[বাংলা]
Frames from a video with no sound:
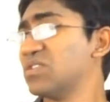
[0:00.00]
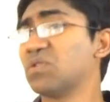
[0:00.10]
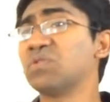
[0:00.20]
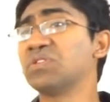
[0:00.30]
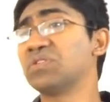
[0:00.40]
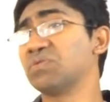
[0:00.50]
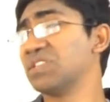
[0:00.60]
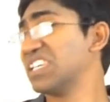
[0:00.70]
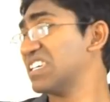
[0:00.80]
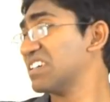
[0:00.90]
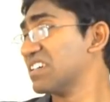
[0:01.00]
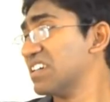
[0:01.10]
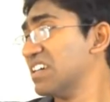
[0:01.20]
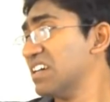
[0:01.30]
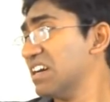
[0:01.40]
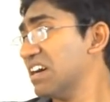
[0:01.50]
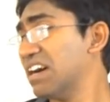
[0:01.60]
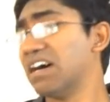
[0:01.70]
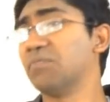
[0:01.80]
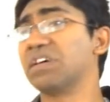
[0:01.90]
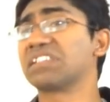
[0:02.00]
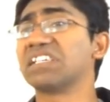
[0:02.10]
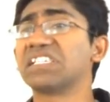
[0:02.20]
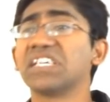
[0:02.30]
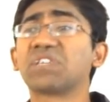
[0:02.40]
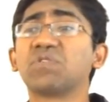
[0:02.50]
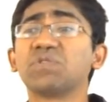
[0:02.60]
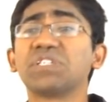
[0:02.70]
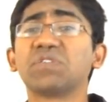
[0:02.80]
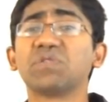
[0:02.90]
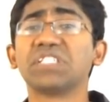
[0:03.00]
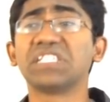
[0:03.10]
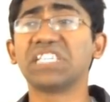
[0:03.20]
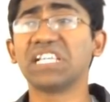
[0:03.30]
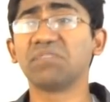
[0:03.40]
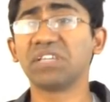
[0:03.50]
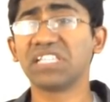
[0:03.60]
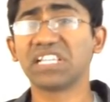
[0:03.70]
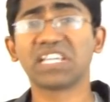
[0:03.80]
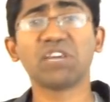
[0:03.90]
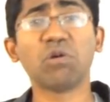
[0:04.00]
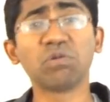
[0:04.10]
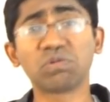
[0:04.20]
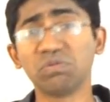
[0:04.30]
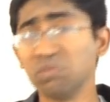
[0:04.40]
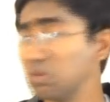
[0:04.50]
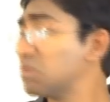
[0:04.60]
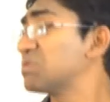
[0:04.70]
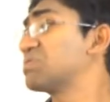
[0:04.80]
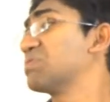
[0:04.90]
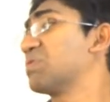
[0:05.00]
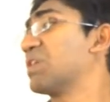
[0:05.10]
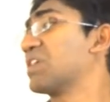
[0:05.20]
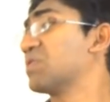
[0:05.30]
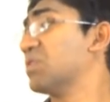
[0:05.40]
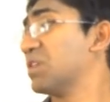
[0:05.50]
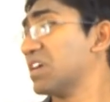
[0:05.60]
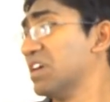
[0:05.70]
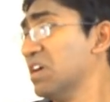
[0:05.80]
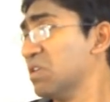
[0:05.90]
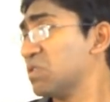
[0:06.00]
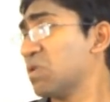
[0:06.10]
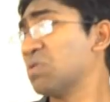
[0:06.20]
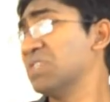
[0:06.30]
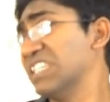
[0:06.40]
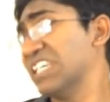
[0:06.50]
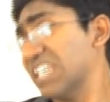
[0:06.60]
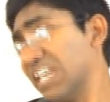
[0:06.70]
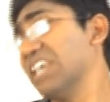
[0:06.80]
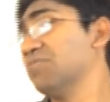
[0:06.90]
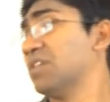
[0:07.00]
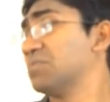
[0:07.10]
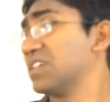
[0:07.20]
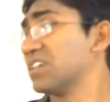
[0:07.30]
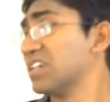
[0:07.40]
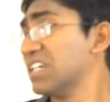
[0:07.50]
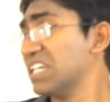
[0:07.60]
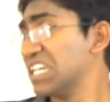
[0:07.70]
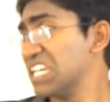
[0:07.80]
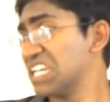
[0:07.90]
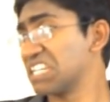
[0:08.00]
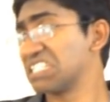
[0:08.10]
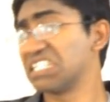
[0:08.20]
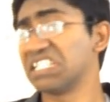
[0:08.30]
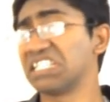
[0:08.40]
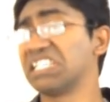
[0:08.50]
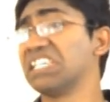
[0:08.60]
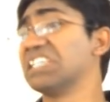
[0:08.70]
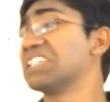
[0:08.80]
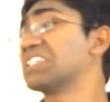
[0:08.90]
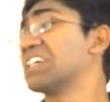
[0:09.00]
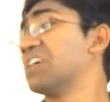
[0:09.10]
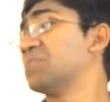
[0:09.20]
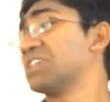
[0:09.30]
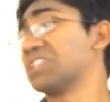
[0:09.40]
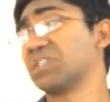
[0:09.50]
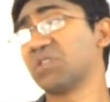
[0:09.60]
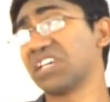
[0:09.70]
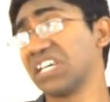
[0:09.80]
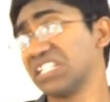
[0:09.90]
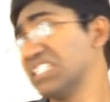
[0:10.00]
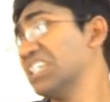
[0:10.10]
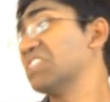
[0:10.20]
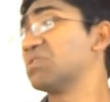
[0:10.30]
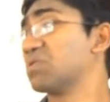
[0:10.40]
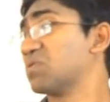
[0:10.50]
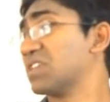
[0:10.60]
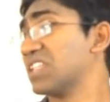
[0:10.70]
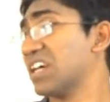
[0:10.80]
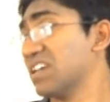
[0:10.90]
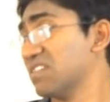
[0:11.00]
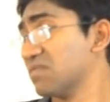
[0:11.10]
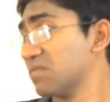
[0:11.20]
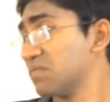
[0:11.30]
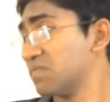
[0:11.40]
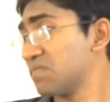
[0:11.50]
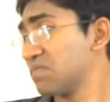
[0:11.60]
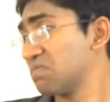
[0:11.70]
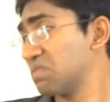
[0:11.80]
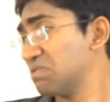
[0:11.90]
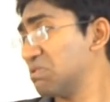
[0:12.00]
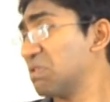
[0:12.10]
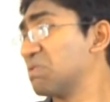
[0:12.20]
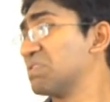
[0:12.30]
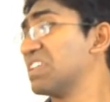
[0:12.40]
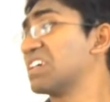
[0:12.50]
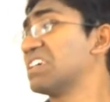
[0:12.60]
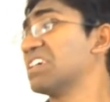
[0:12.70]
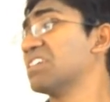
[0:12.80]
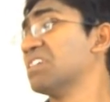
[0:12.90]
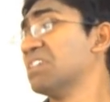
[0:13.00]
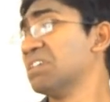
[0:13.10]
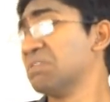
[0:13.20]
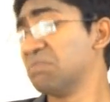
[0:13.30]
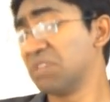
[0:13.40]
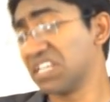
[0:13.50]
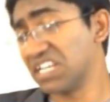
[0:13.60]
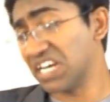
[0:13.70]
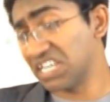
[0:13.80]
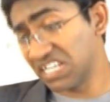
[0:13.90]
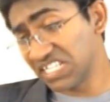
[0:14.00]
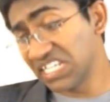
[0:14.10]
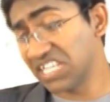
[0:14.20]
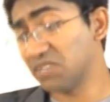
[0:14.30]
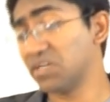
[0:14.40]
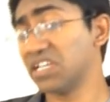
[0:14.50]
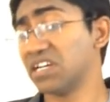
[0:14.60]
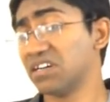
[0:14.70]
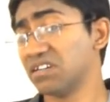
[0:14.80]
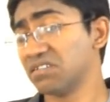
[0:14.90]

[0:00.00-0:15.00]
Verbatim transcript: যখন শুনি আমার দেশের কচি কচি ছেলেমেয়েদেরকে অঙ্ক মুখস্থ করানো হয় তখন ঠিক এইভাবে একটি তীর এসে আমার হৃদয়কে ছিদ্র করে দেয় যখন দেখি বিজ্ঞানের ছেলেমেয়েরা